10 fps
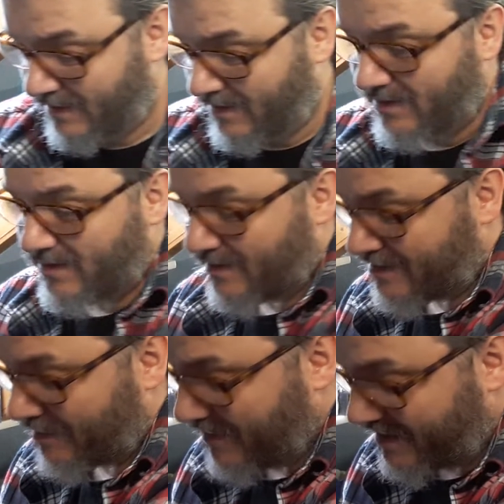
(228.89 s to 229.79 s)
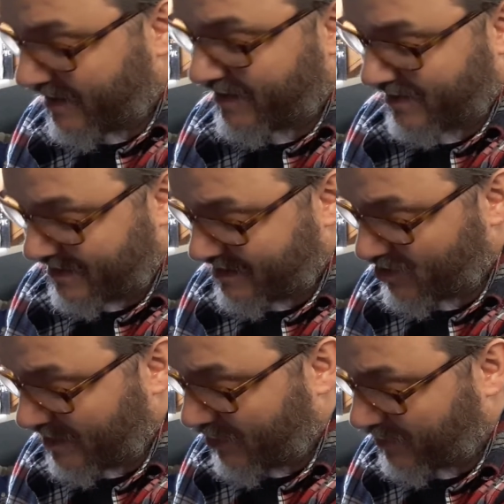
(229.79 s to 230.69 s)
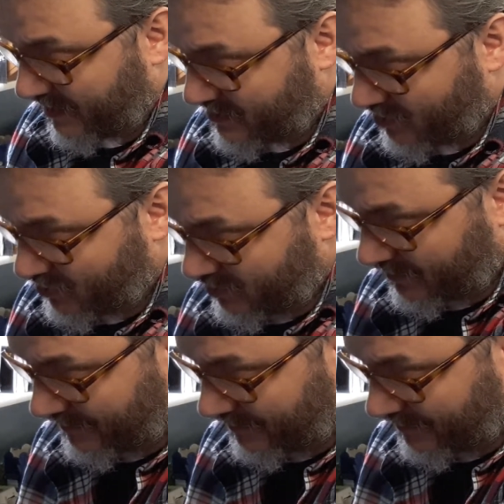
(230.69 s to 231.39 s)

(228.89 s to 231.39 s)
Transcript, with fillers: Ja, das hat mit Delikatesse überhaupt nichts zu tun.